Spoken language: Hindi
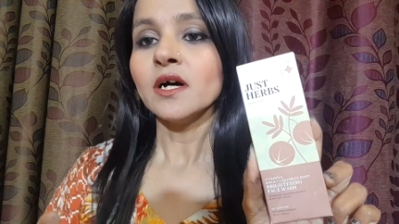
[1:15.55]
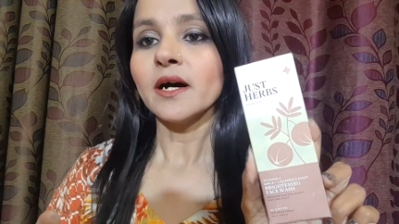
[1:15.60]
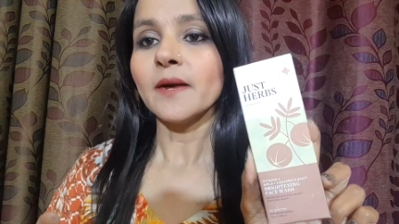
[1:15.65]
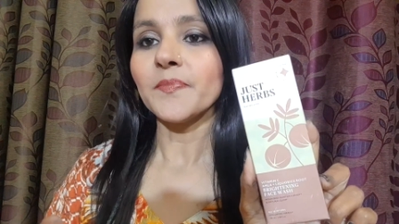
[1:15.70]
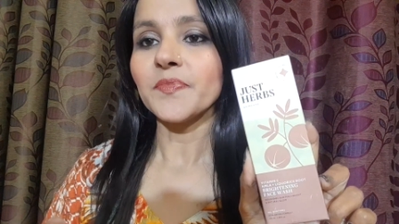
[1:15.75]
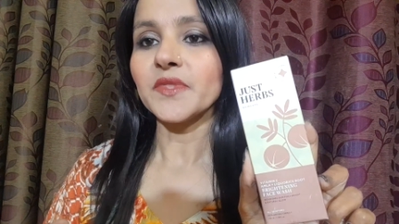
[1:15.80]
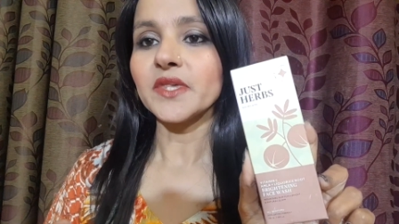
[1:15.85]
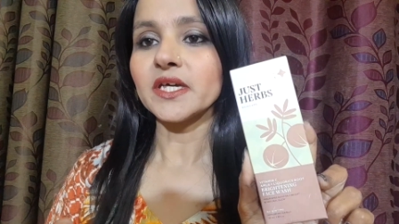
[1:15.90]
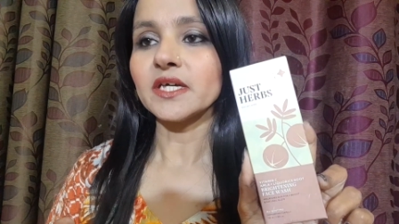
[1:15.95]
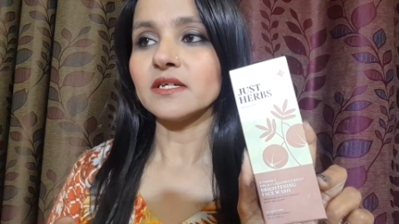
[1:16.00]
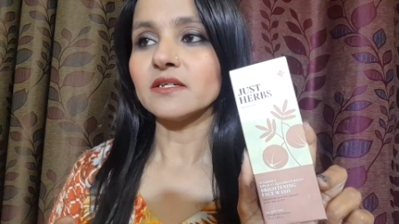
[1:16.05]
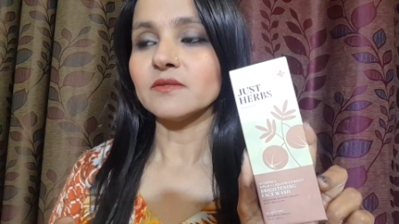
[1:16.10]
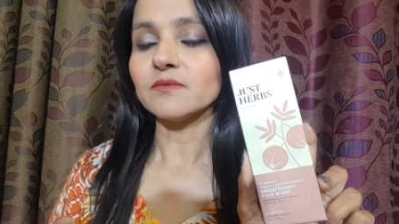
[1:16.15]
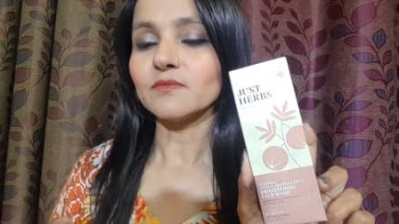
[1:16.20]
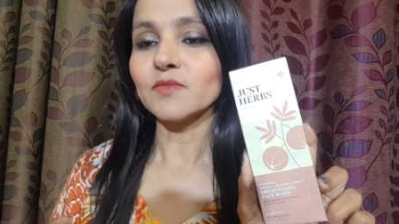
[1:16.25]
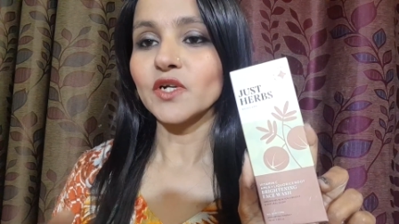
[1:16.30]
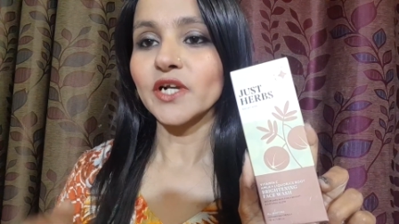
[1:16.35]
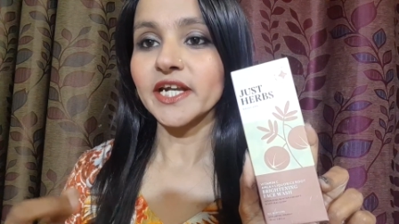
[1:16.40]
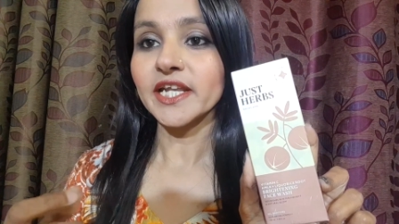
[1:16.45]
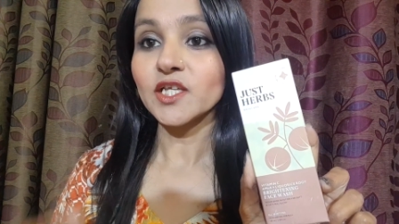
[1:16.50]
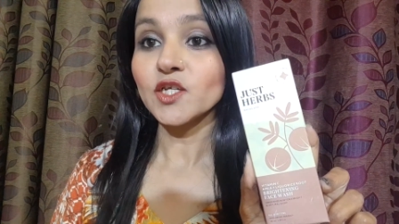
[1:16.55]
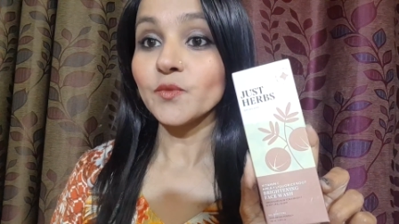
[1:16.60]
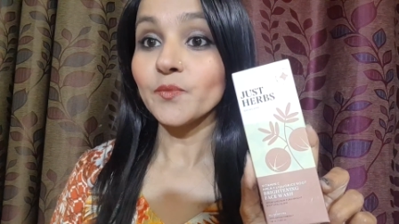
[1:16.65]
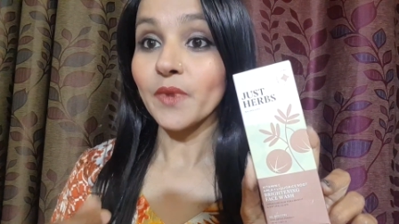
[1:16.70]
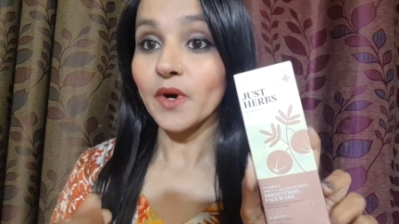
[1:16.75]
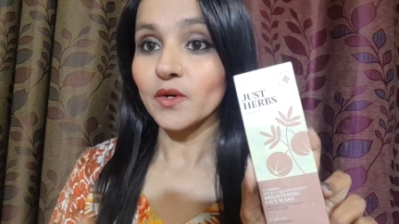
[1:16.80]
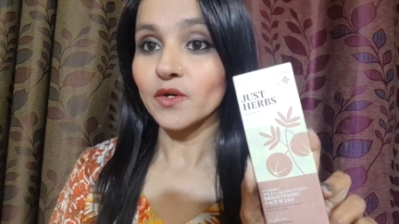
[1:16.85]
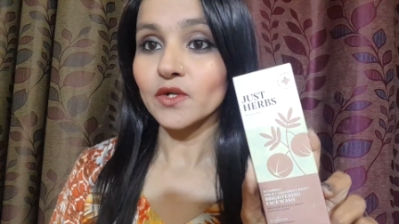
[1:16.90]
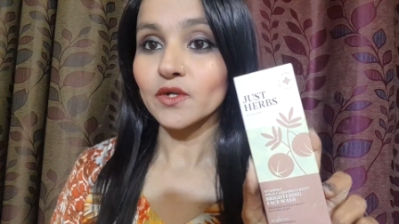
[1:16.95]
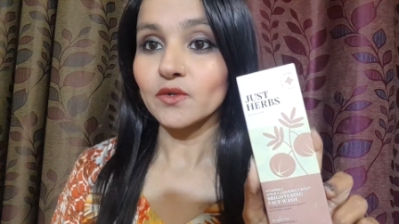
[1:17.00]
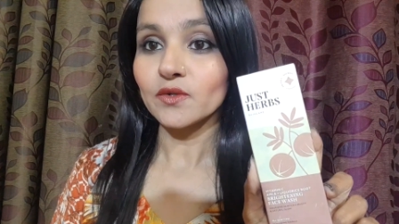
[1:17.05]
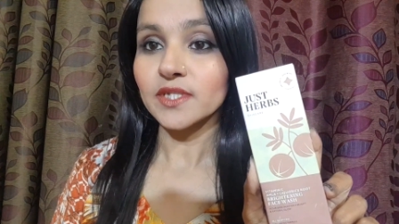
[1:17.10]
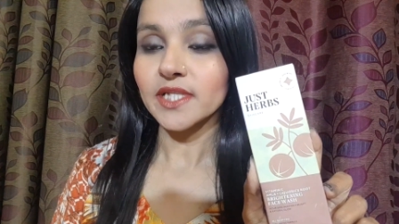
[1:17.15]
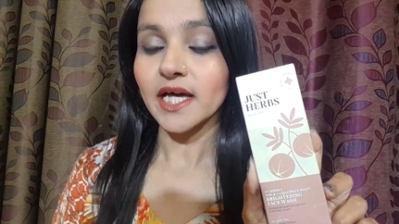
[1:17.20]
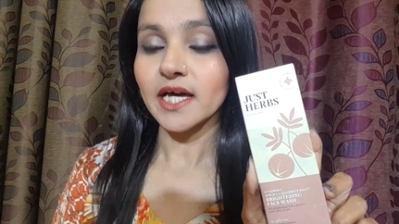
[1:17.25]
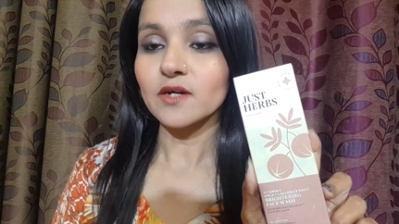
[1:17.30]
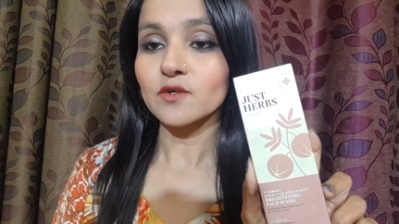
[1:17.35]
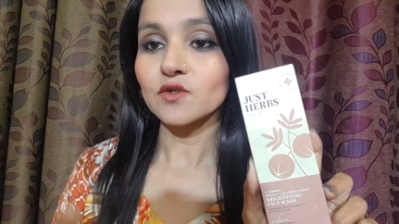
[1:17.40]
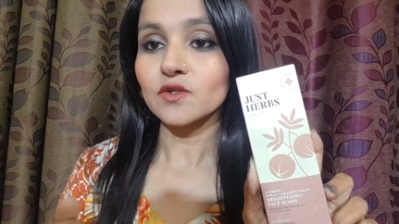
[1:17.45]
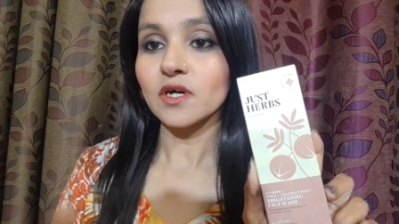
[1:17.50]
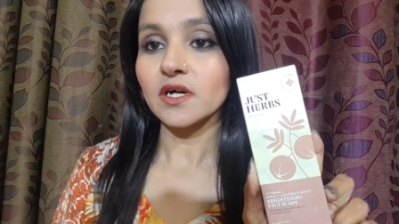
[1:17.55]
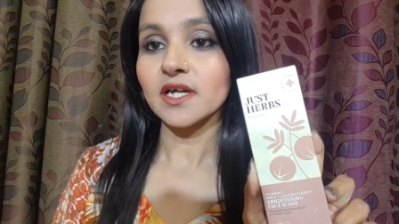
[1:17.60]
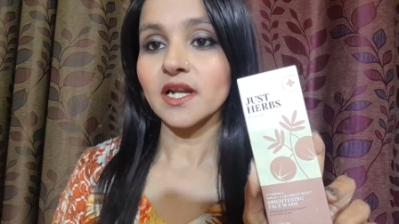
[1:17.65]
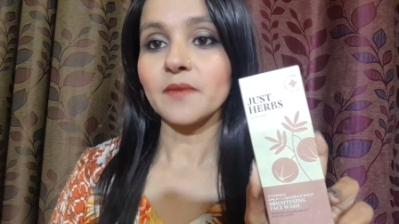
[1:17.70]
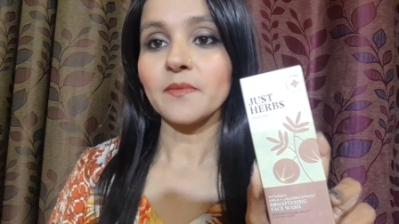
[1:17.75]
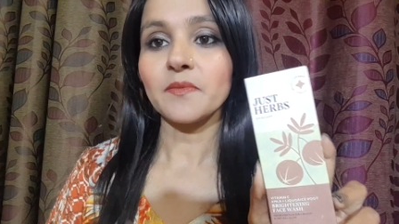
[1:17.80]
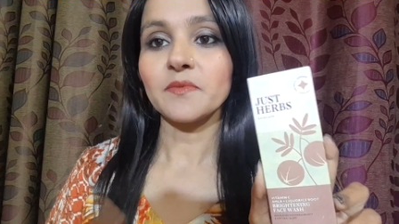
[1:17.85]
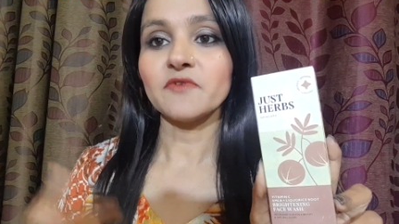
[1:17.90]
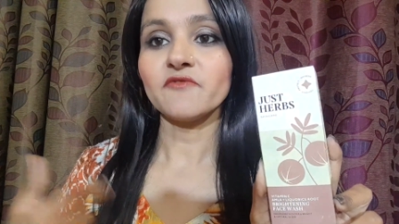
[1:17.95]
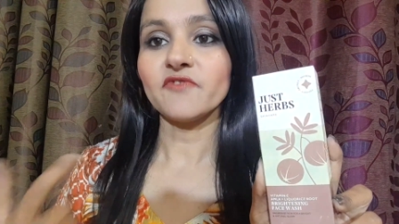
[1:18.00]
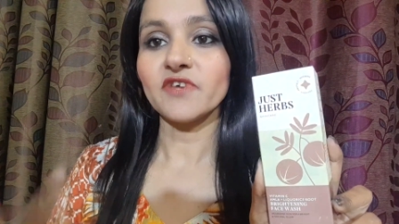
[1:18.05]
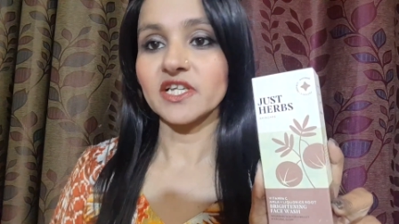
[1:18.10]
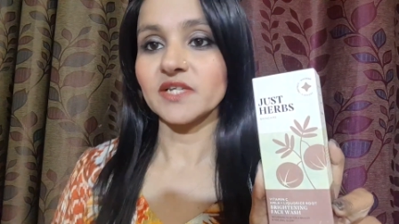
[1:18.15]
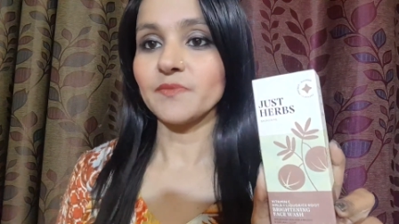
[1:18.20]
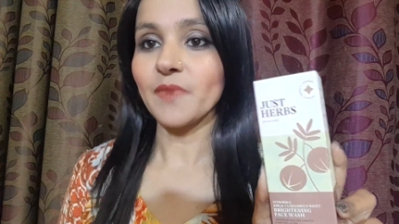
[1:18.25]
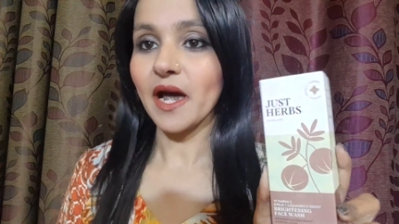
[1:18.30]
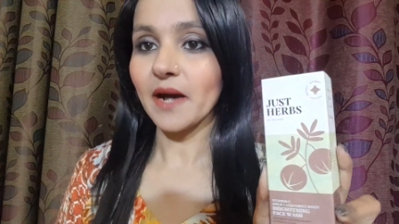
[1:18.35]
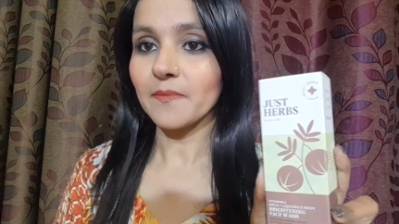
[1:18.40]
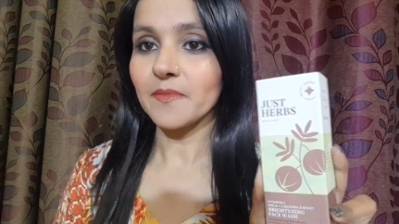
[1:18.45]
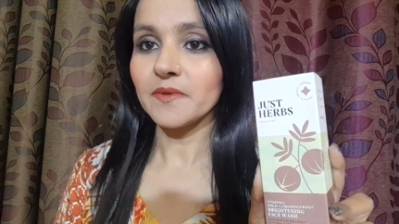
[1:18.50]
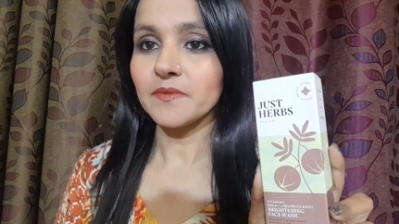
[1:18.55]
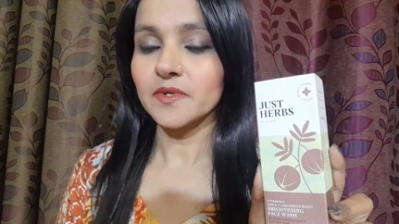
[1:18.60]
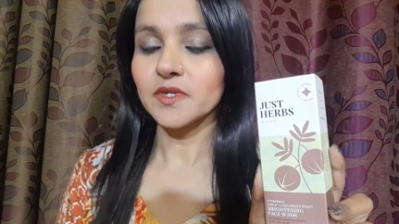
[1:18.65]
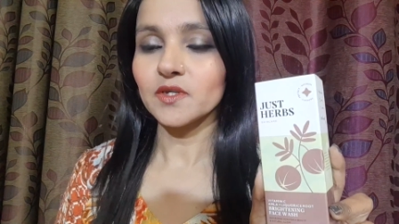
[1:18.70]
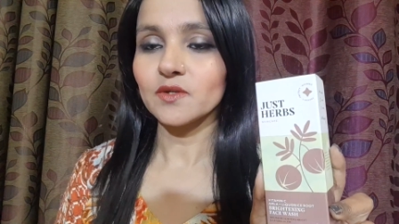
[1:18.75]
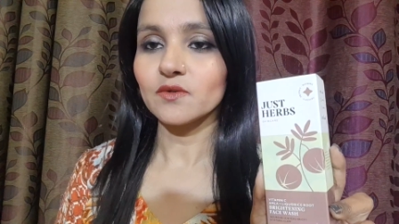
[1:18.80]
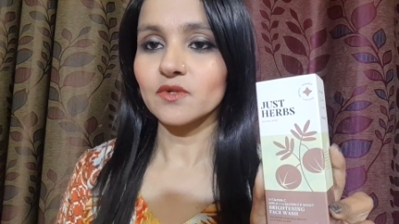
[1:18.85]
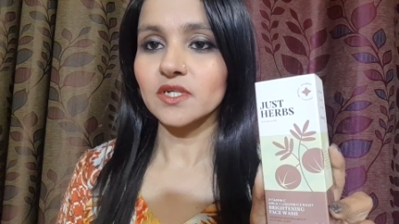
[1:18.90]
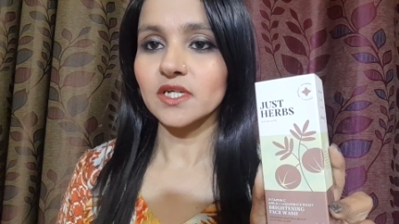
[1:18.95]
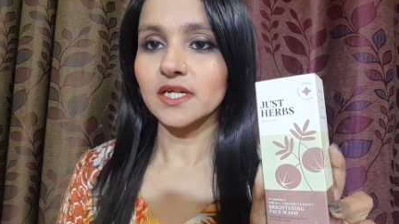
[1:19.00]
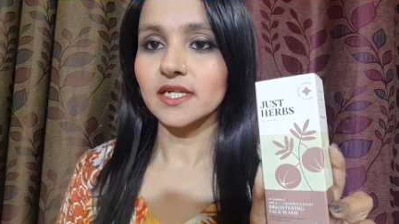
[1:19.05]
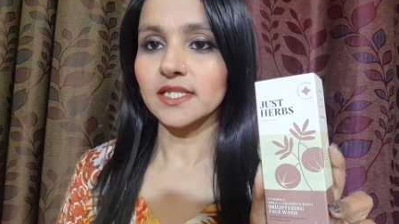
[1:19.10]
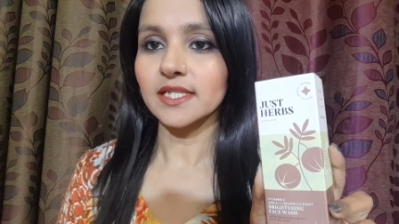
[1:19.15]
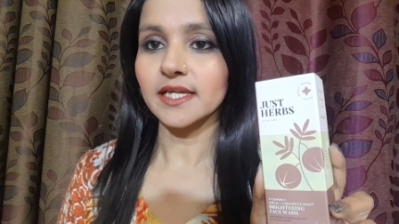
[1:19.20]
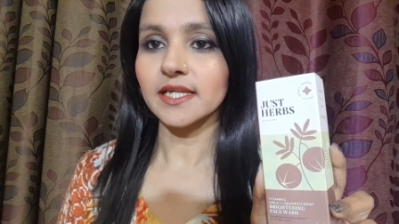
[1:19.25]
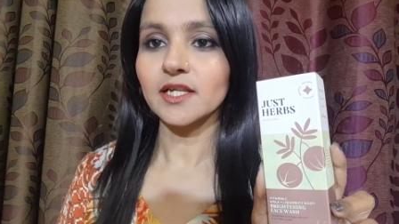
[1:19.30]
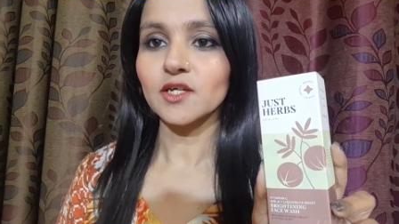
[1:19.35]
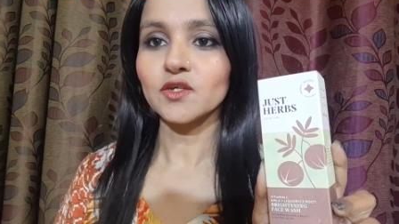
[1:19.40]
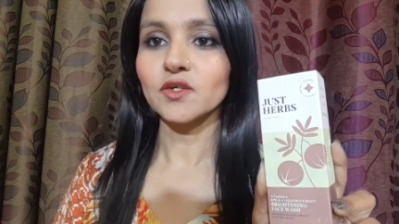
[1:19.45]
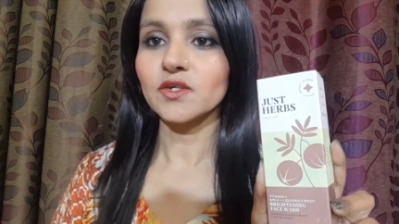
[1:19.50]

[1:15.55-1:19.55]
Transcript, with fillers: अपने मुलेठी जो पाउडर होता है उसको अगर आप अपने फेस पैक में भी यूज़ करते हैं ना